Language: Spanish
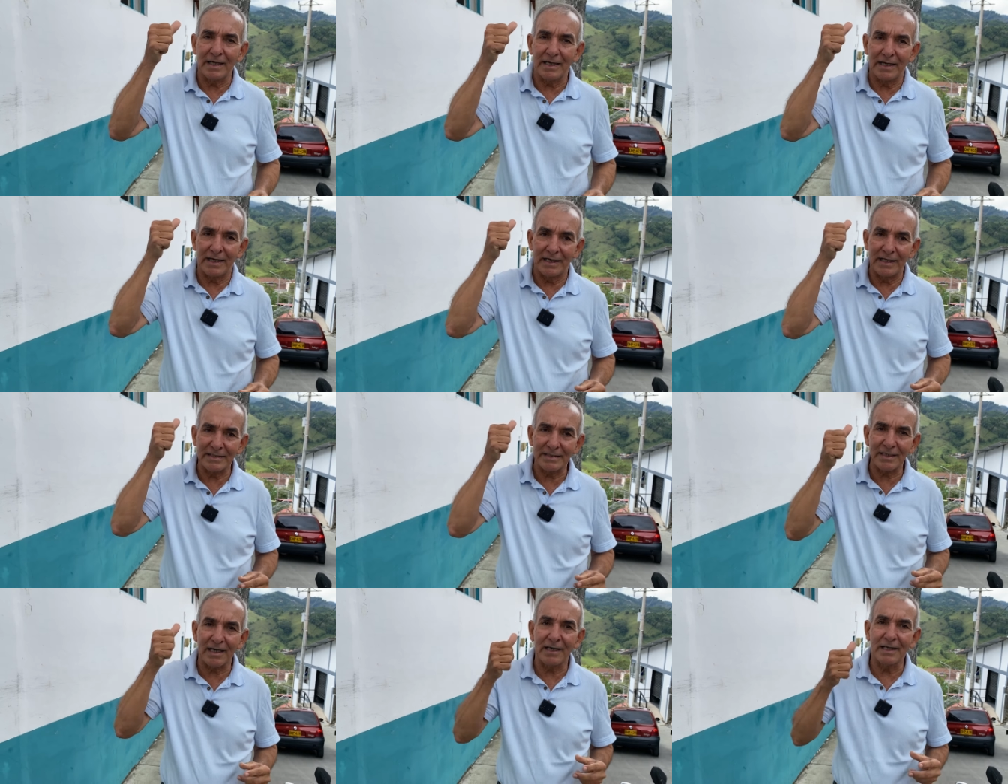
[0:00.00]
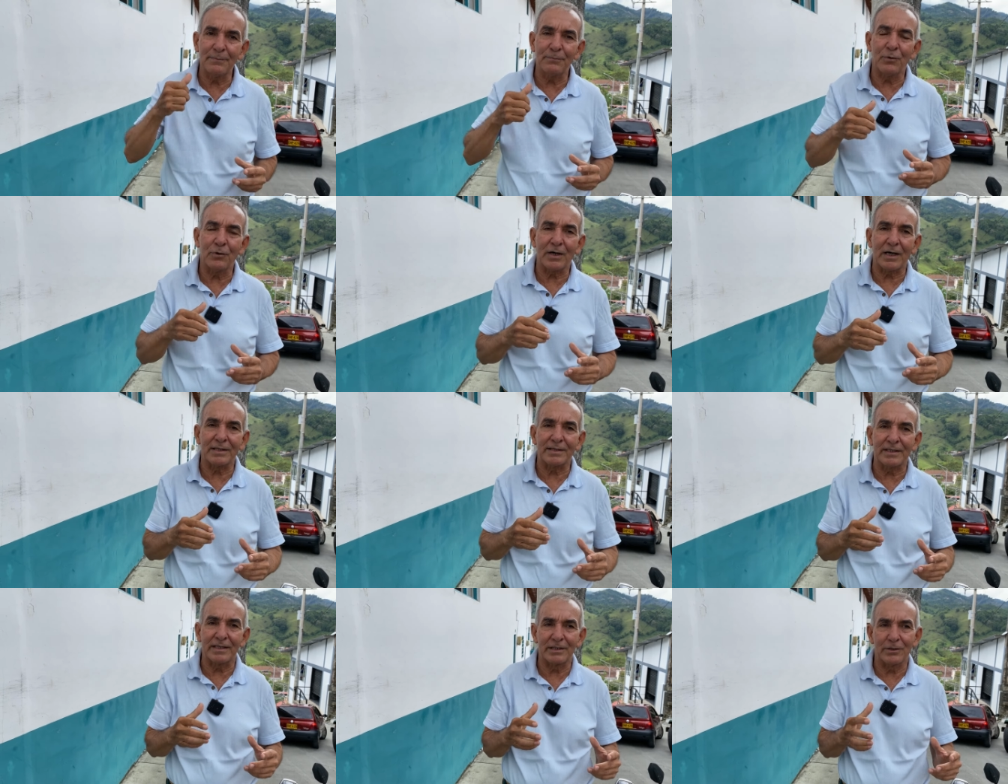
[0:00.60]
en esa
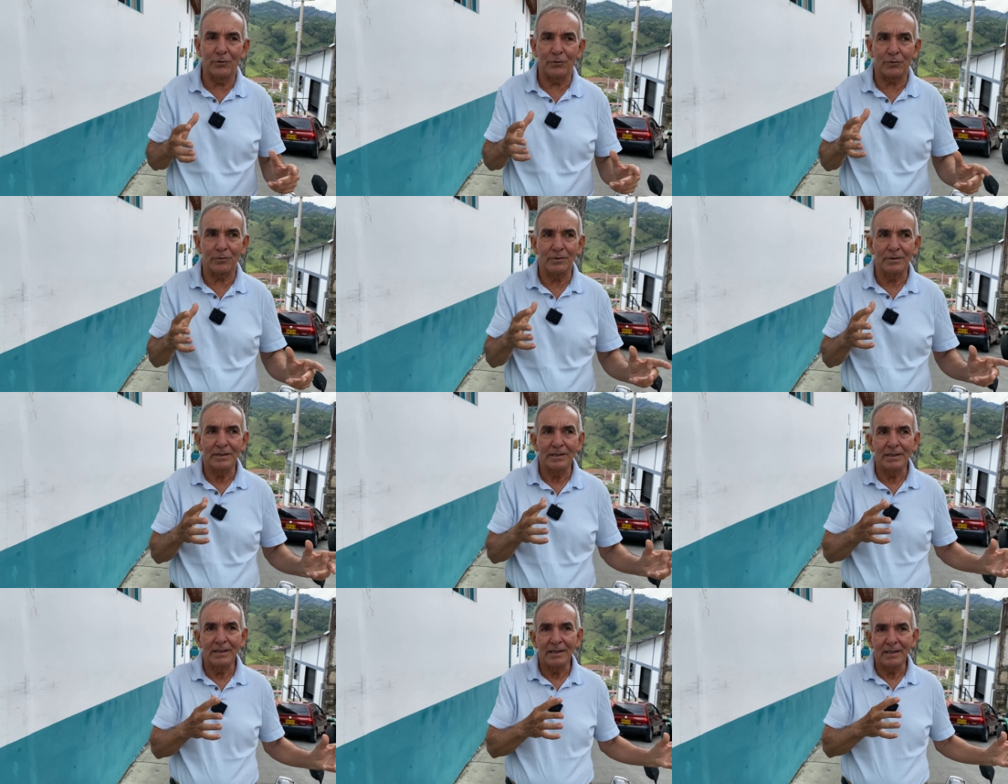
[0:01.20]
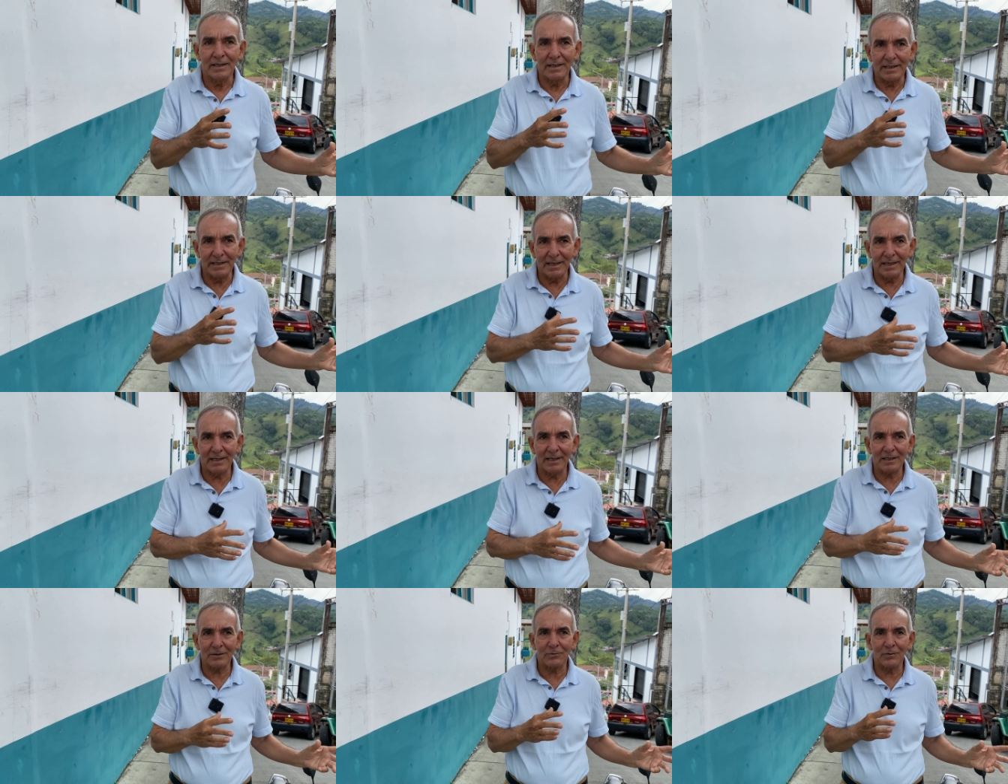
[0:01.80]
época anterior y
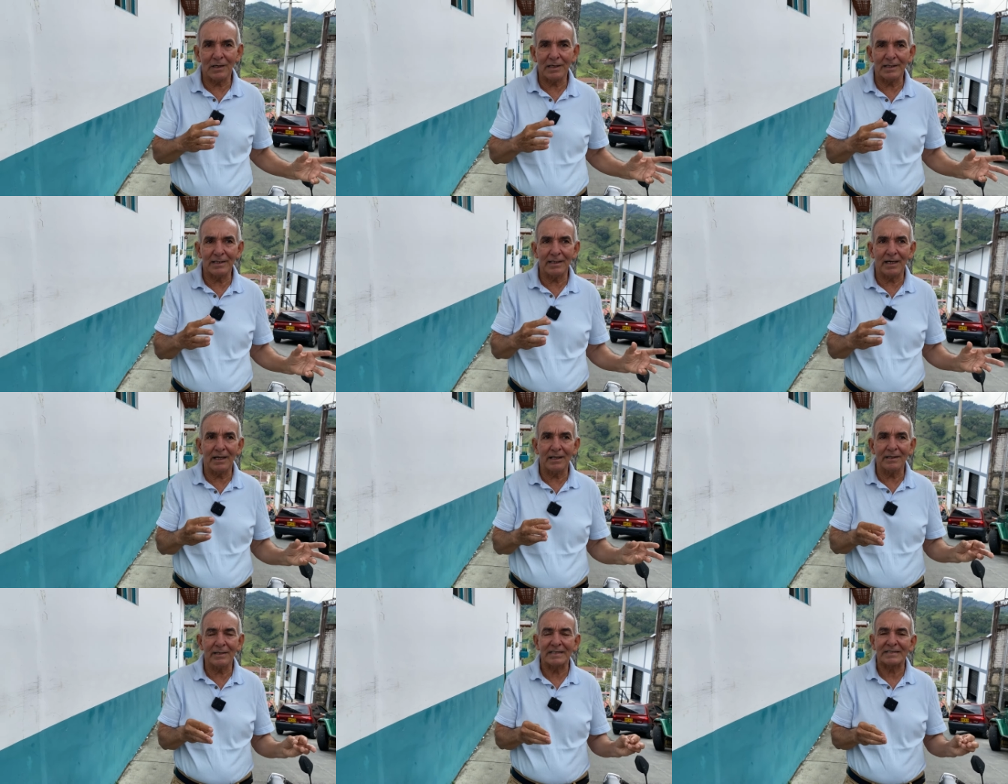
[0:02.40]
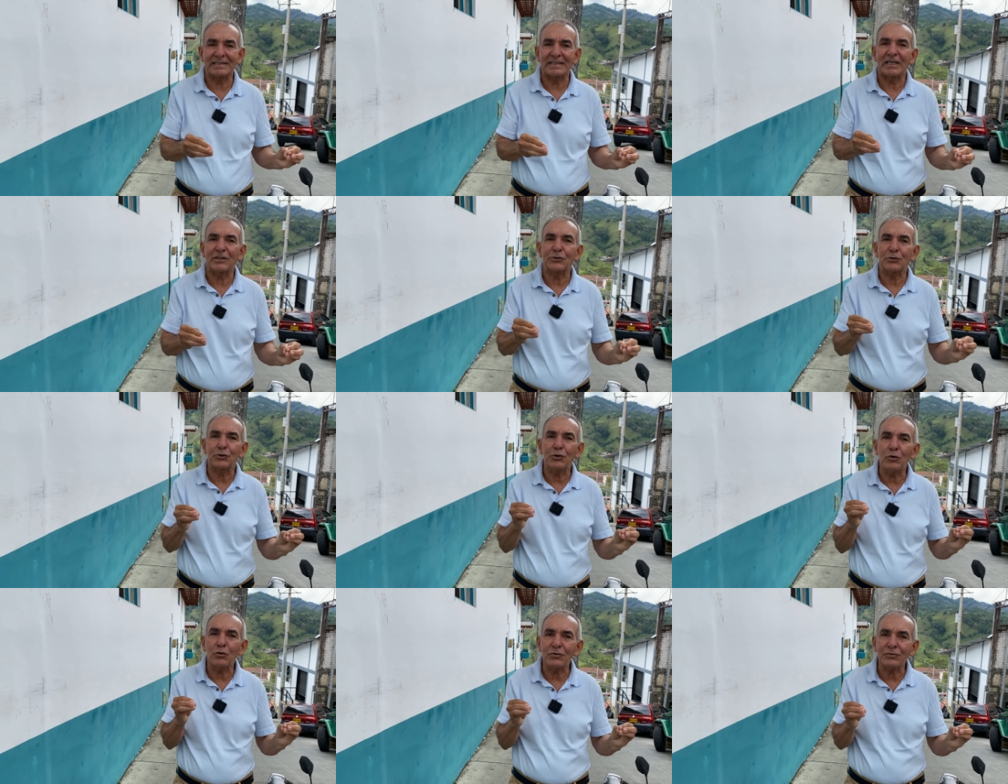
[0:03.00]
en la actualidad está
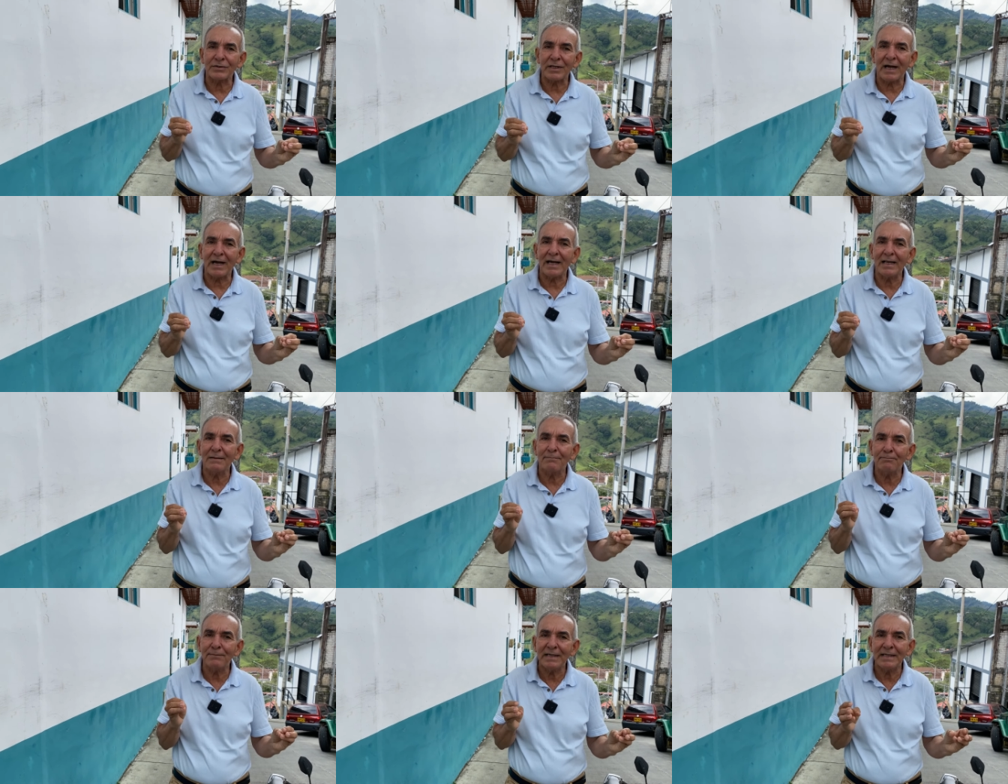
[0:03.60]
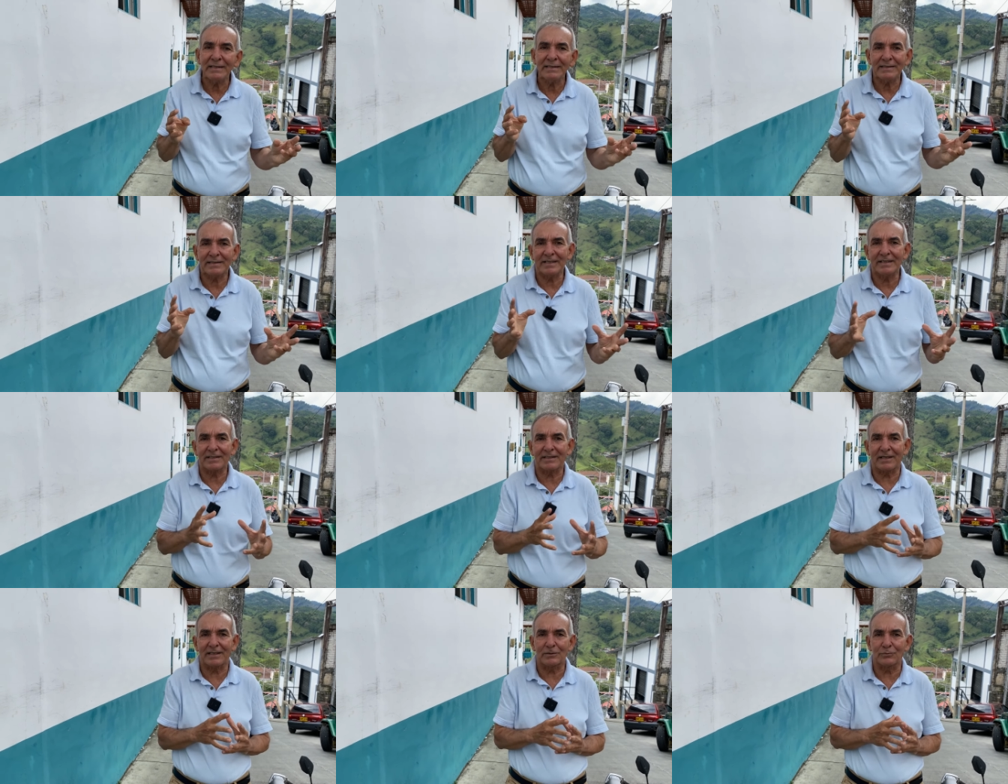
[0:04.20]

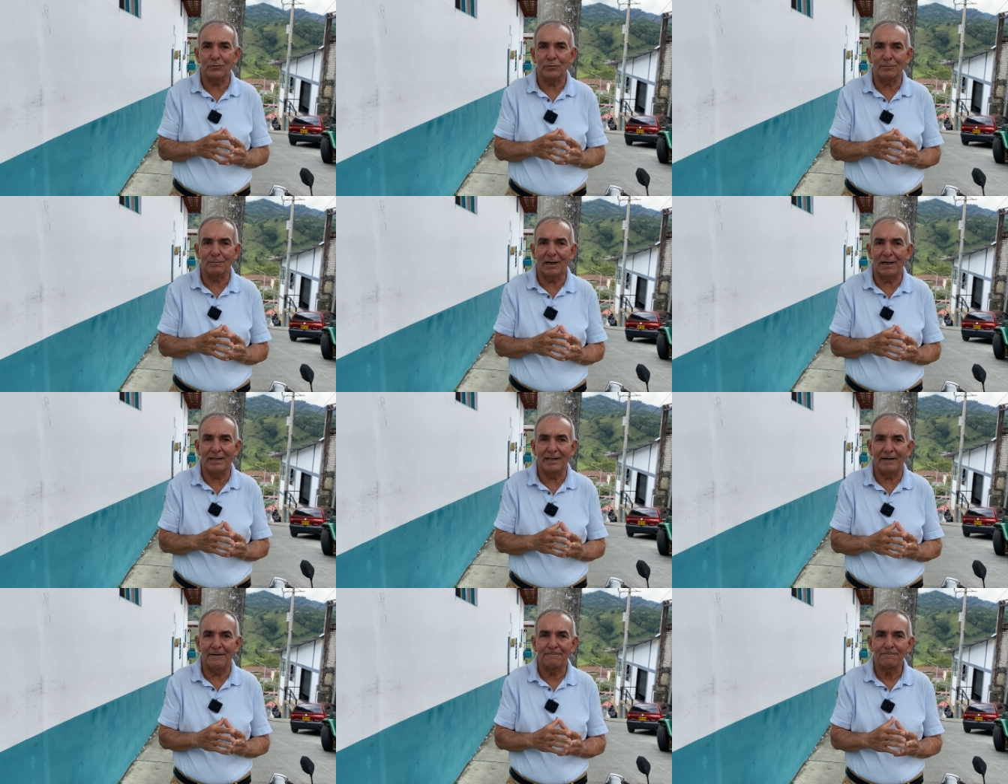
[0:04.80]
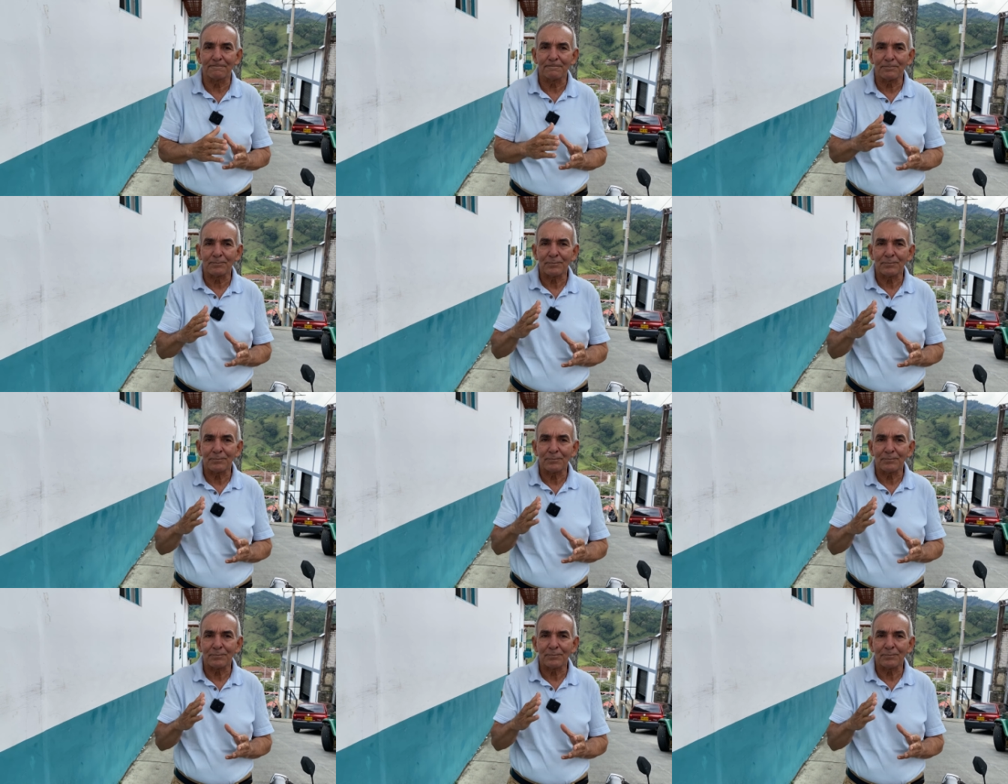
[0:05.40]
totalmente transformada.